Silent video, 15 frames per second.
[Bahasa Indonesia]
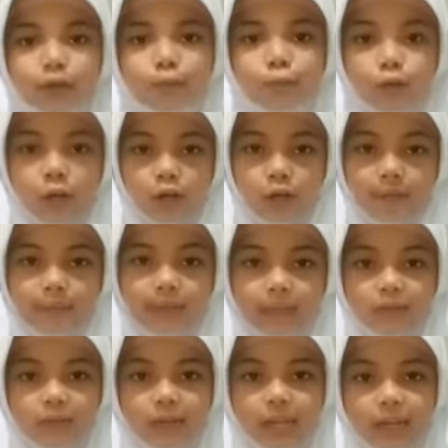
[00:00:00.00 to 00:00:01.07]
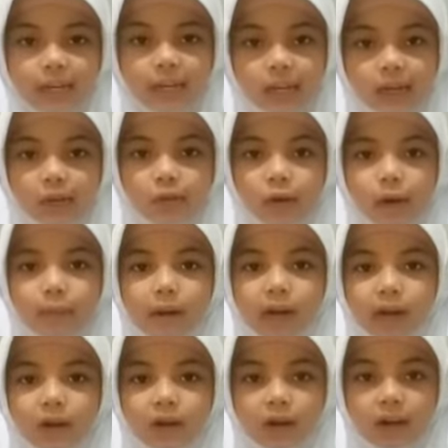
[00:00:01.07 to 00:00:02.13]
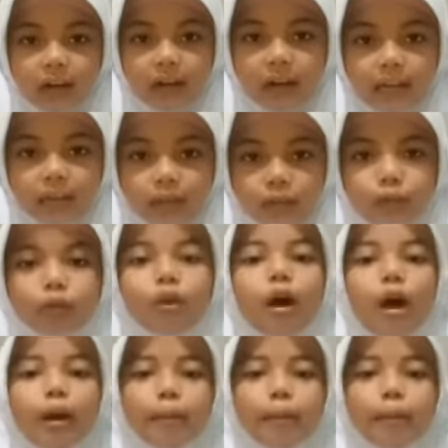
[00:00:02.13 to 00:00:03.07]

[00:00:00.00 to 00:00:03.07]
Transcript: Assalamualaikum warahmatullahi wabarakatuh